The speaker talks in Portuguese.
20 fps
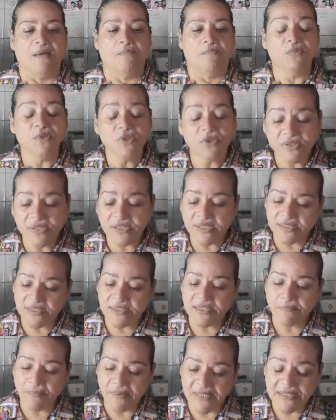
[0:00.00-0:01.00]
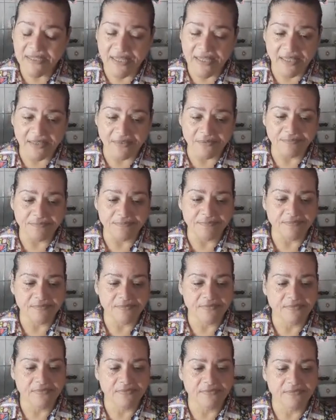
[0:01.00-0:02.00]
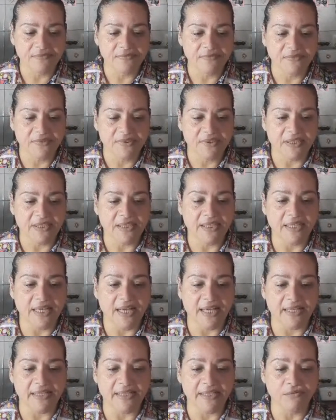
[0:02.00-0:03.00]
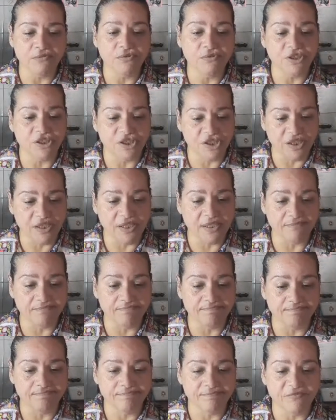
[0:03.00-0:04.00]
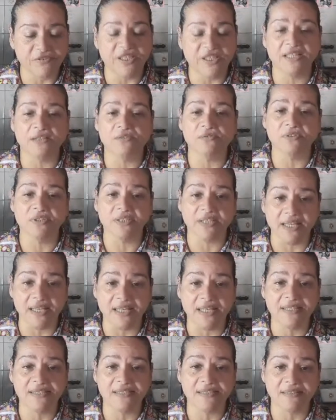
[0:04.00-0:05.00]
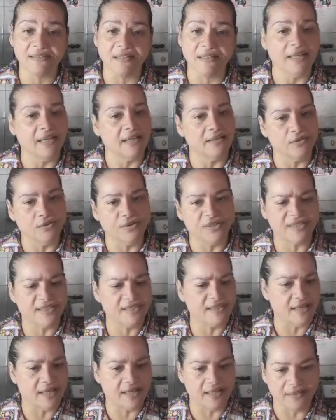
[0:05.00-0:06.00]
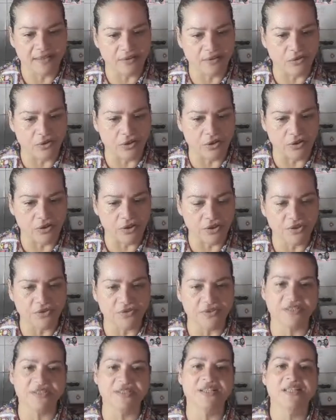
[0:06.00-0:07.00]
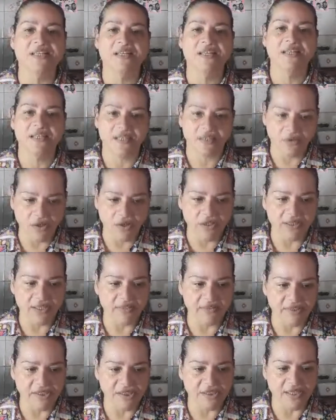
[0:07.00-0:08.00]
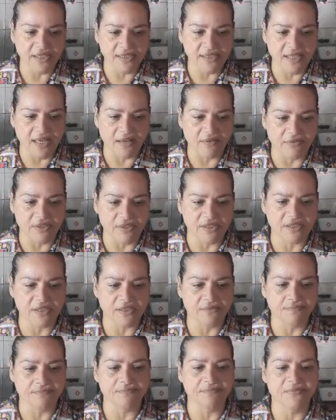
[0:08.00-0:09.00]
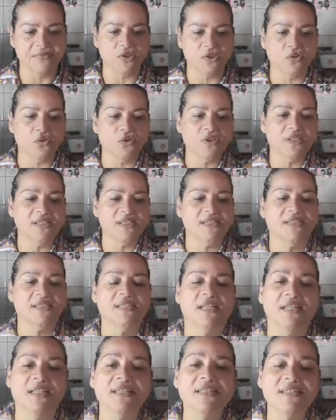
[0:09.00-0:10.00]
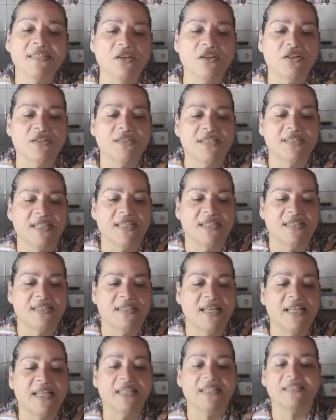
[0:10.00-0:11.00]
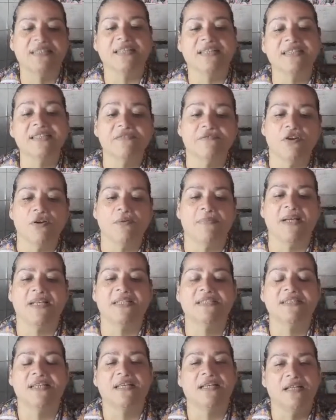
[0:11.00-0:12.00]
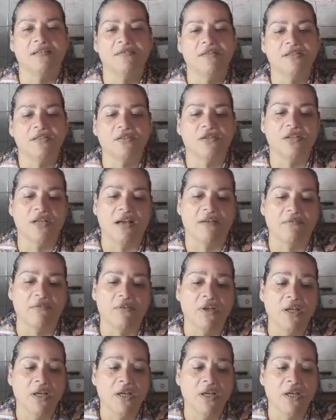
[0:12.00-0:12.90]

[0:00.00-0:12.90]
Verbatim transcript: Muitos anos se passaram. E aí, um dia, vieram três lenhadores nada ecológicos e cortaram as três árvores, todas ansiosas a serem transformadas naquilo que sonhavam.